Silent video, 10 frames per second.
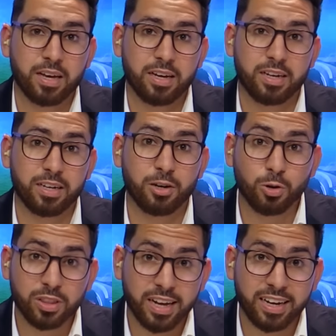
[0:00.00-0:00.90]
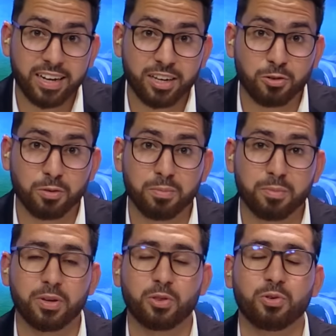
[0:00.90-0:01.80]
آه، عدنا إليكم
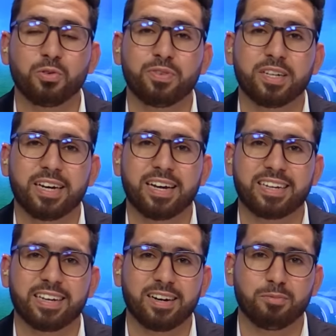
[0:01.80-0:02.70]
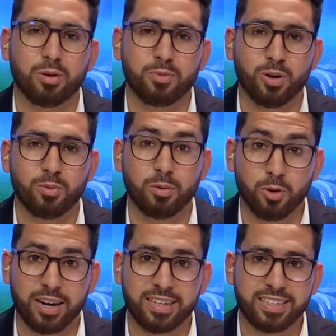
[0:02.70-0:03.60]
بضيوفنا الكرام
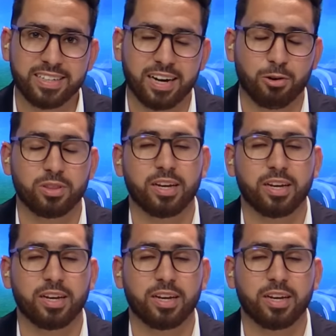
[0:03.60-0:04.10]
ومحللينا عدنا